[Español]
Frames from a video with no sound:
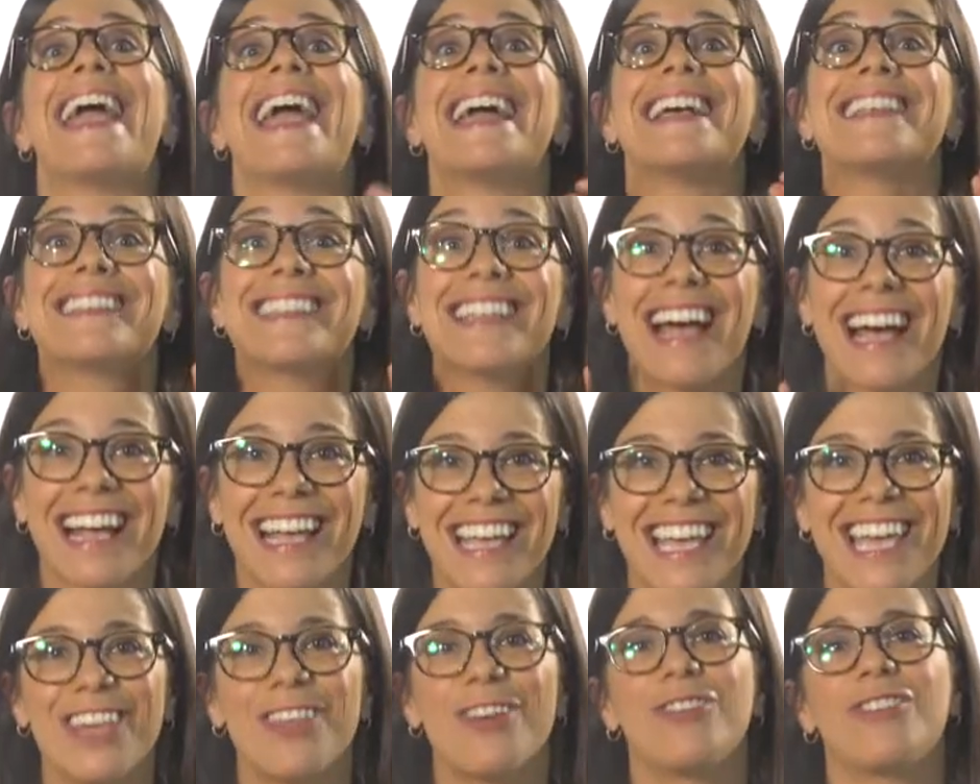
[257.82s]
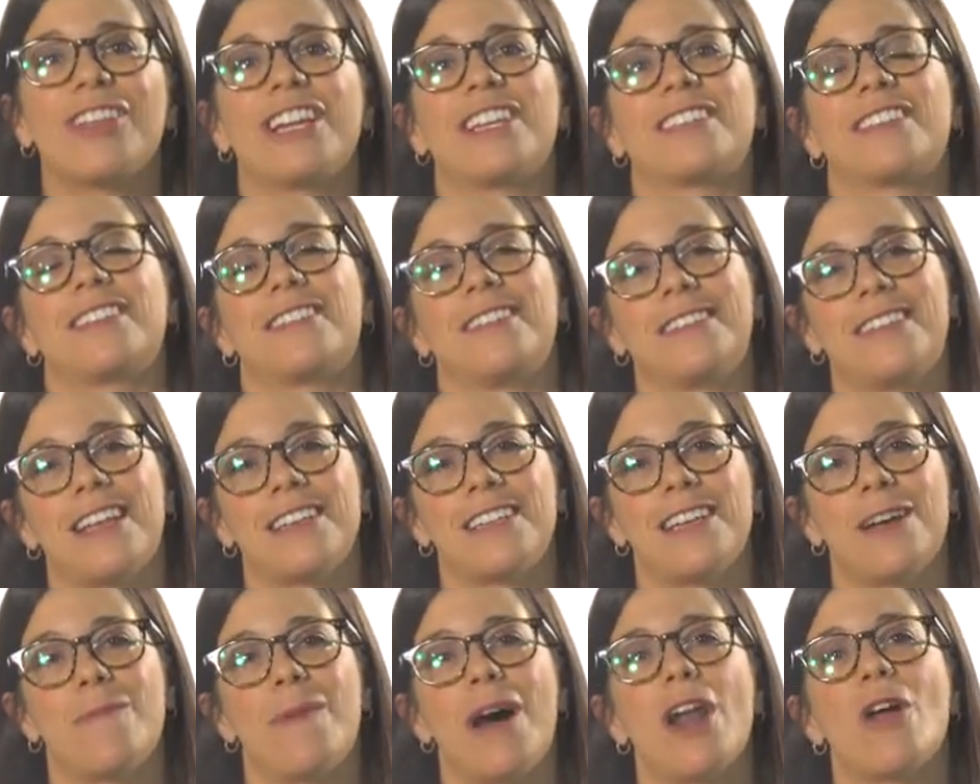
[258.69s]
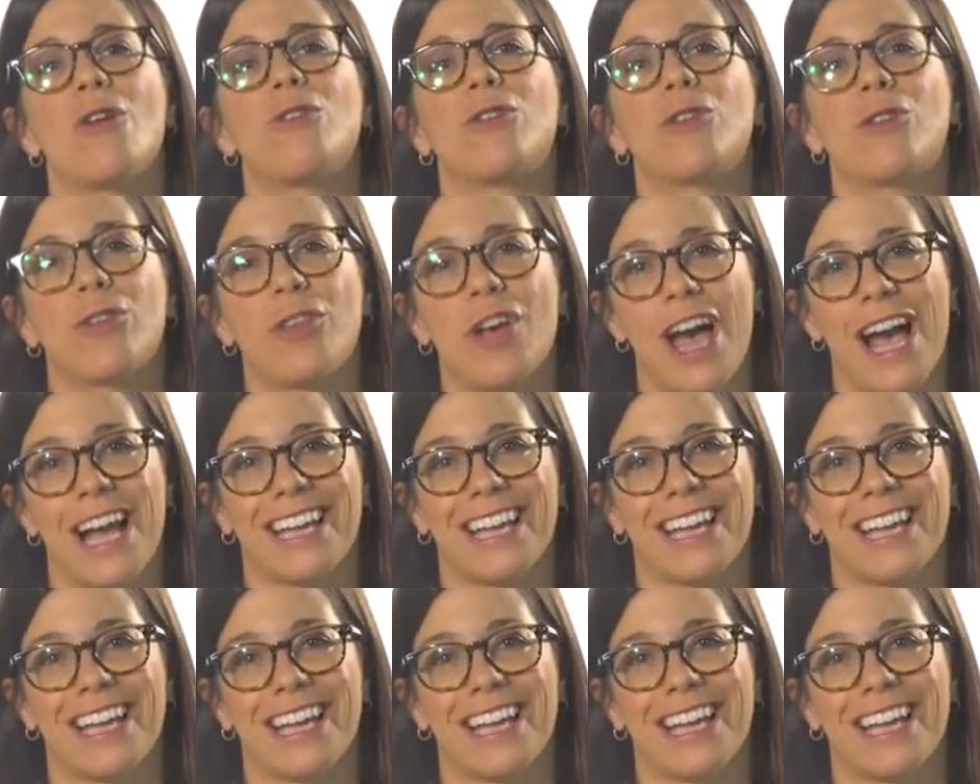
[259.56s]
Es aquí donde necesitas llamar a un growth